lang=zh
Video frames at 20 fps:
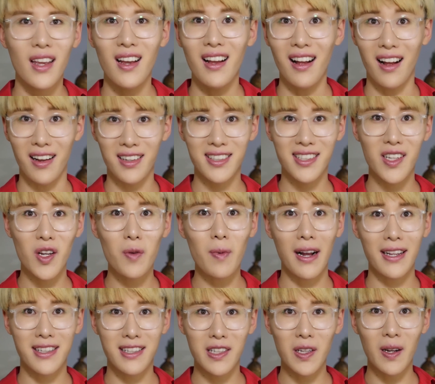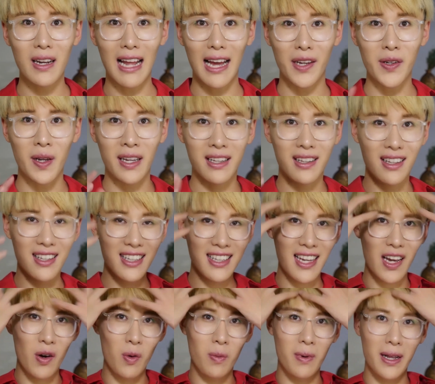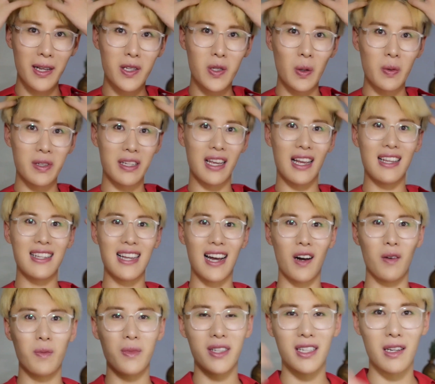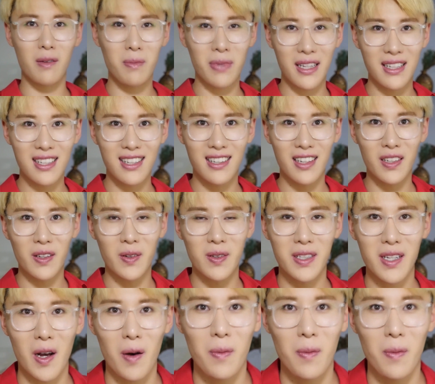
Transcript: 好，现在我把镜头拉远一点，我们来总结一下我们今天评测的东西哦。